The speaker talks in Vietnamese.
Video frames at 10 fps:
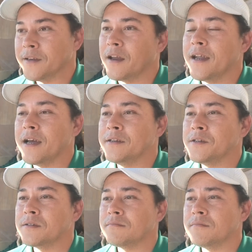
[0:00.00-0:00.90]
cho nên
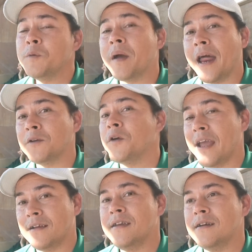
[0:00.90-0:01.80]
nếu mà anh dạ. có
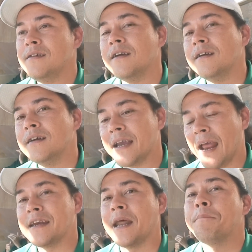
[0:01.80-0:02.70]
giận dữ như những người khác
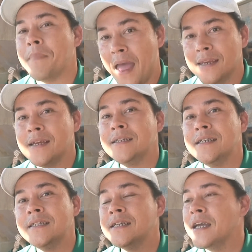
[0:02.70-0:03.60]
là đập bàn như
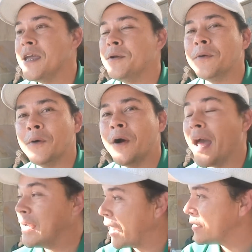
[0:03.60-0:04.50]
như như hiếp của
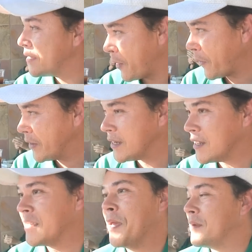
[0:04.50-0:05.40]
anh lăng vừa hỏi đó
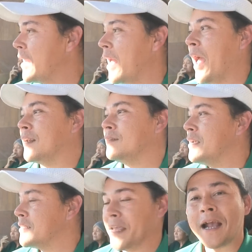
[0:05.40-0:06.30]
chị thì em nghĩ là anh
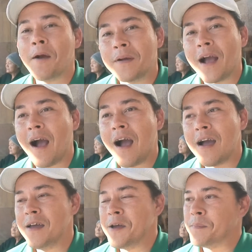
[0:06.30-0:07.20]
sẽ không có
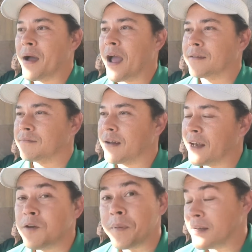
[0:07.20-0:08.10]
mà
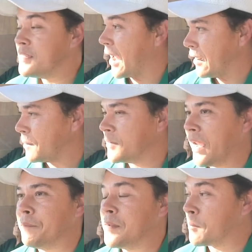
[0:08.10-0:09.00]
anh lúc anh giận lắm cái
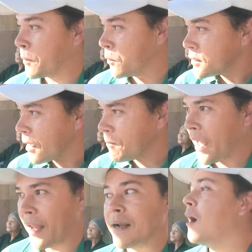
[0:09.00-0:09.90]
anh bị một cú sốc là
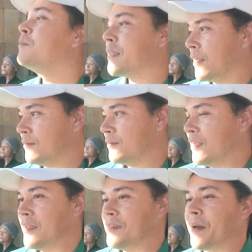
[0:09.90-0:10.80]
anh không tin
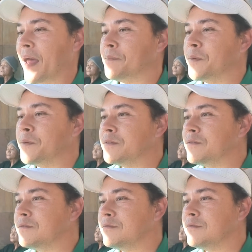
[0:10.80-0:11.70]
nhưng mà anh
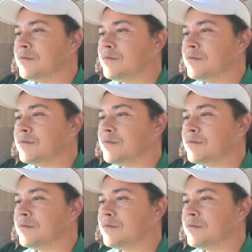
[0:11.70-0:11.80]
muốn